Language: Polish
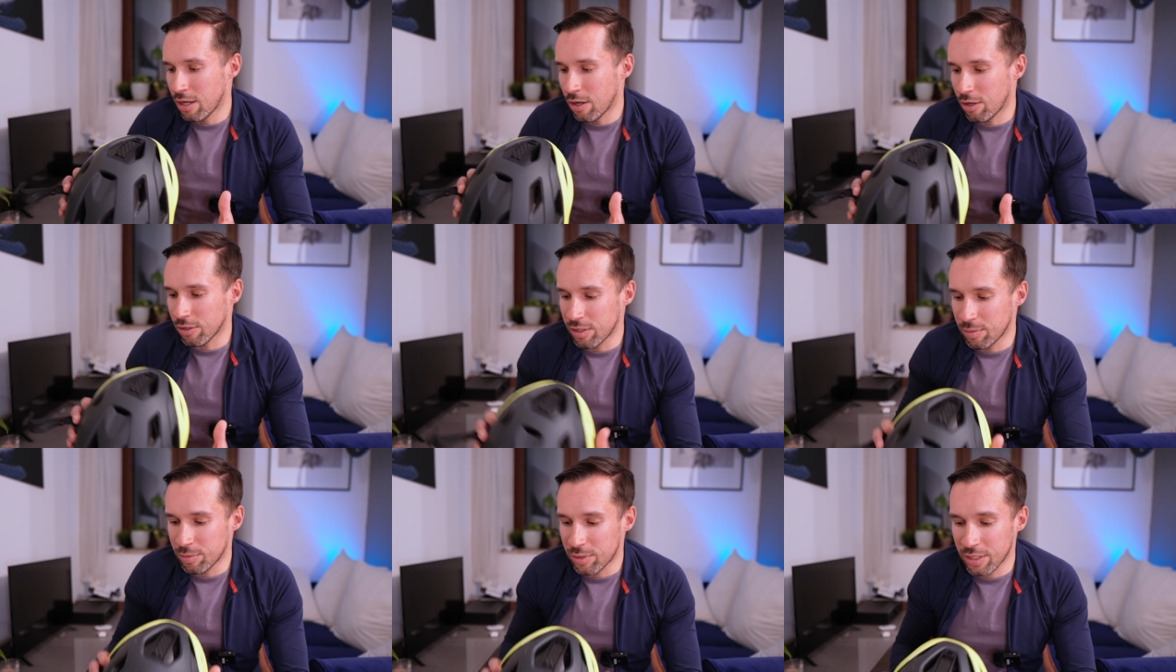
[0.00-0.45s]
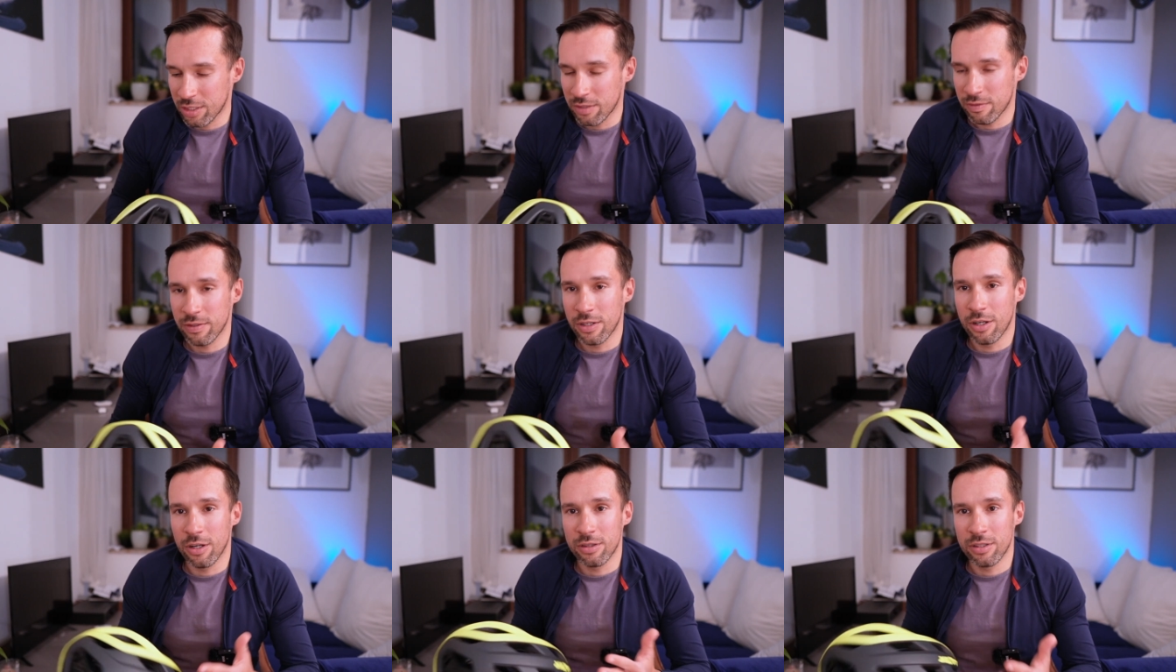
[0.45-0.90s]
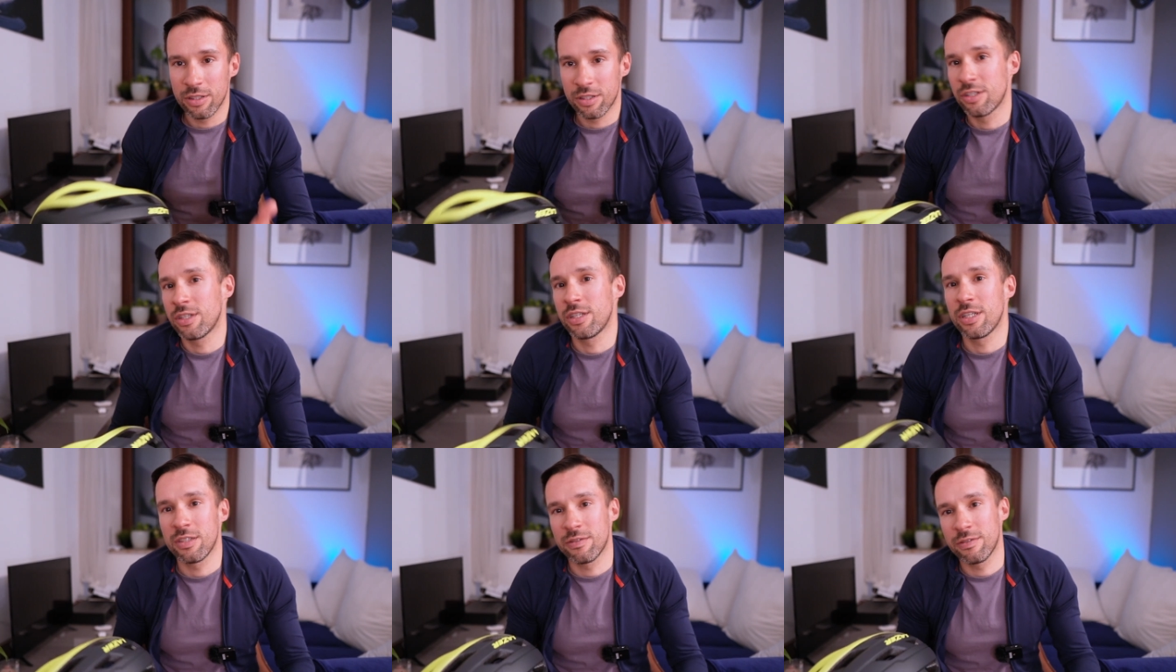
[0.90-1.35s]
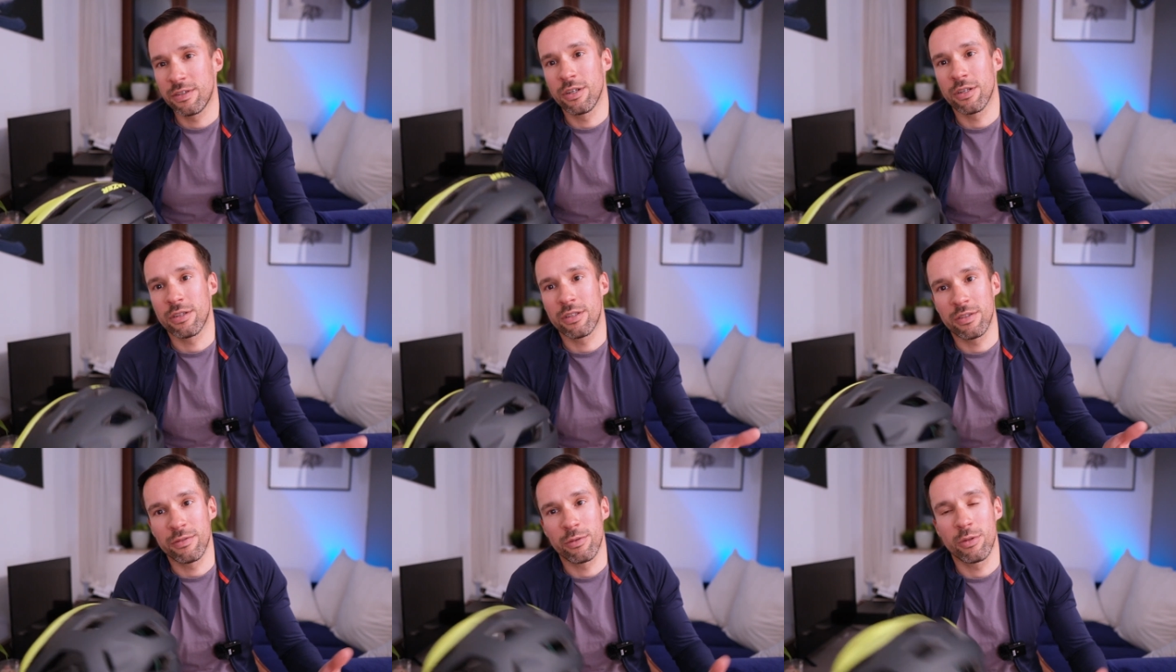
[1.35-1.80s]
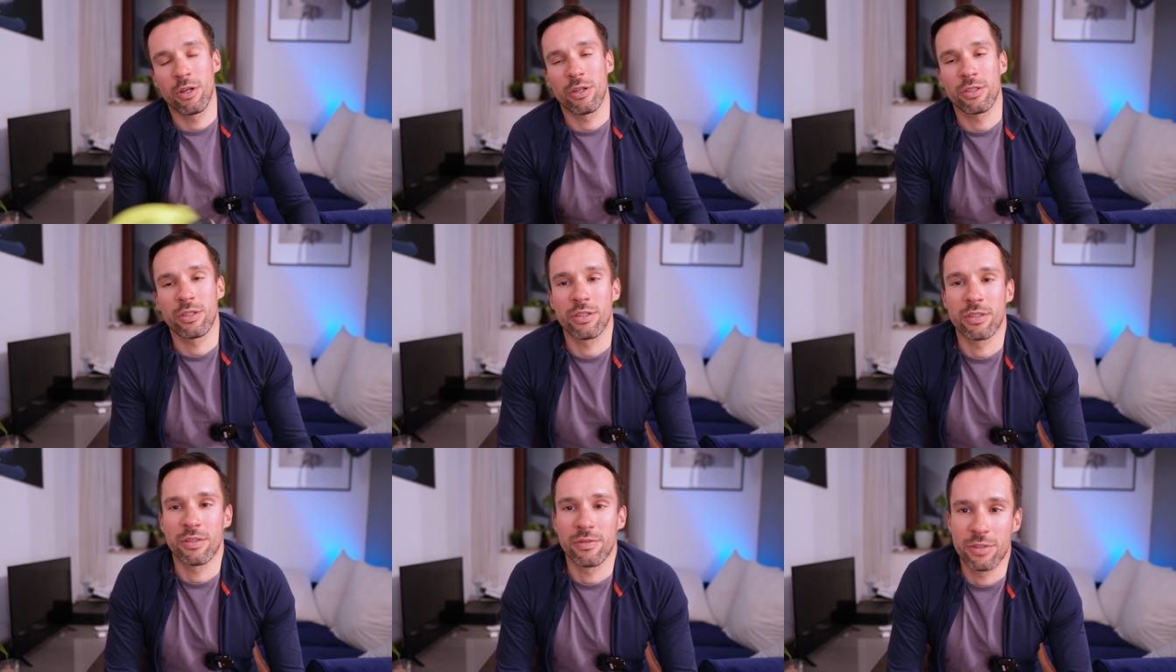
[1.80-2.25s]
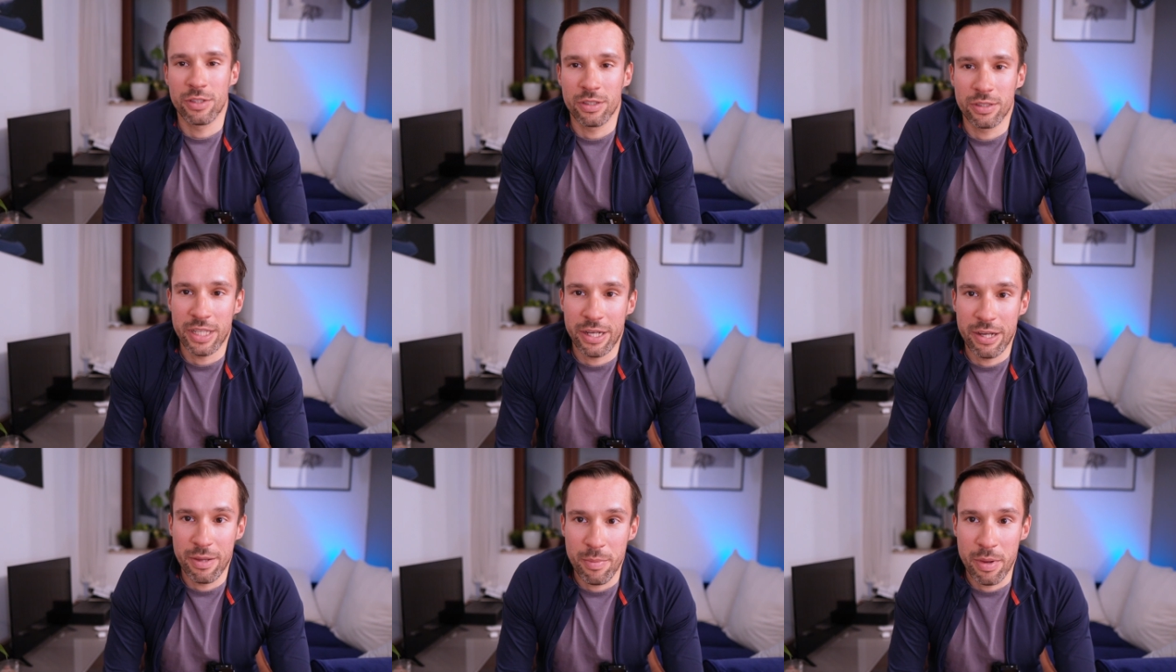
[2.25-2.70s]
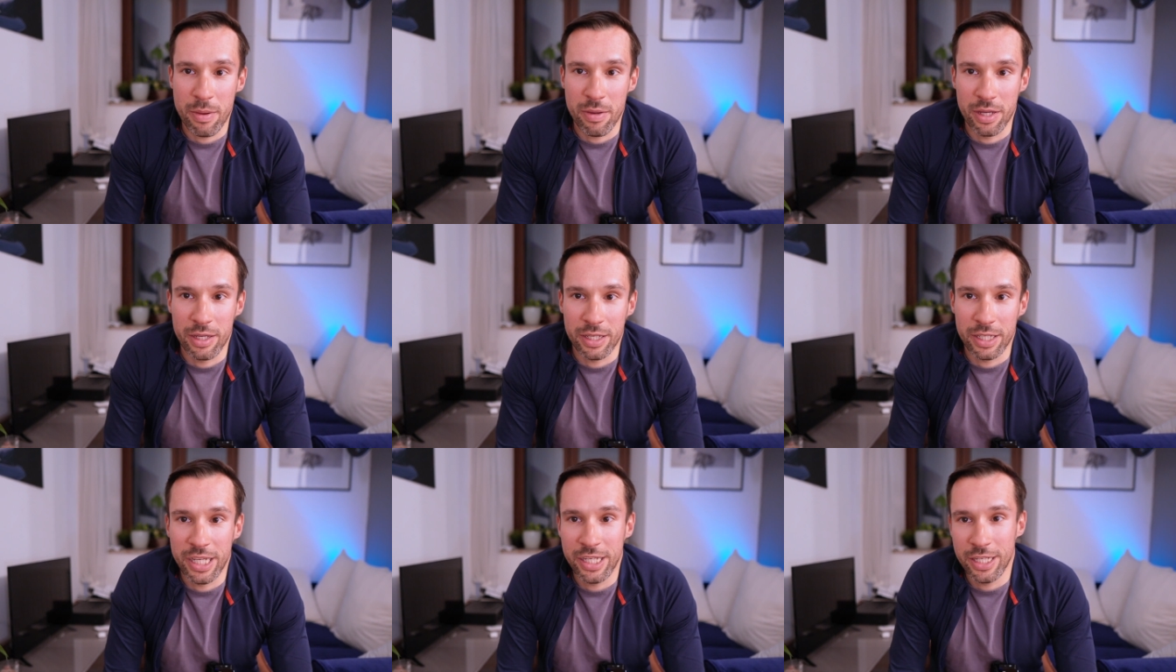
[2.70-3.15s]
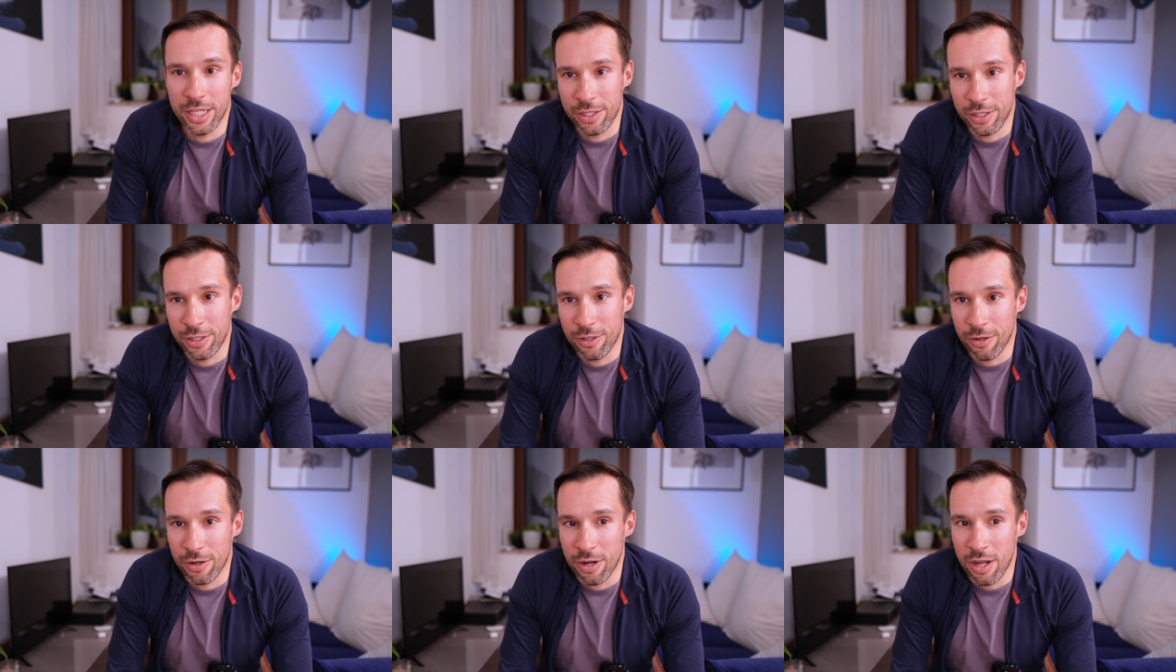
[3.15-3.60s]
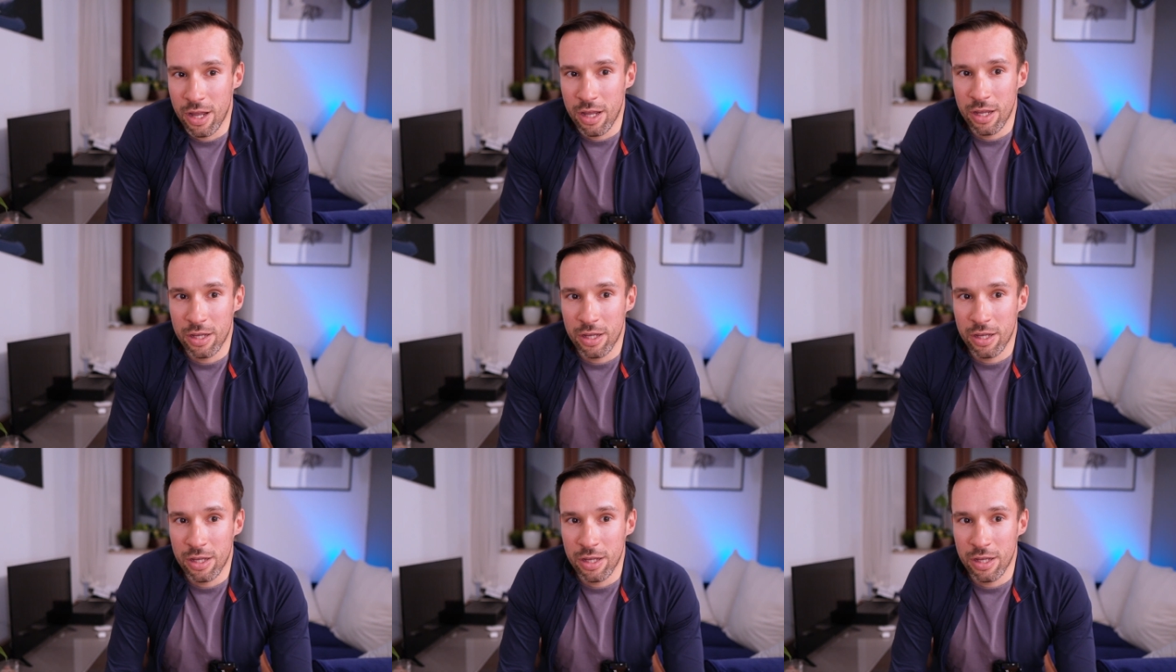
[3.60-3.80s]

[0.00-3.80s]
o tym, czy jest wygodny, czy nie jest wygodny i w ogóle o co z tym całym e, Kineticore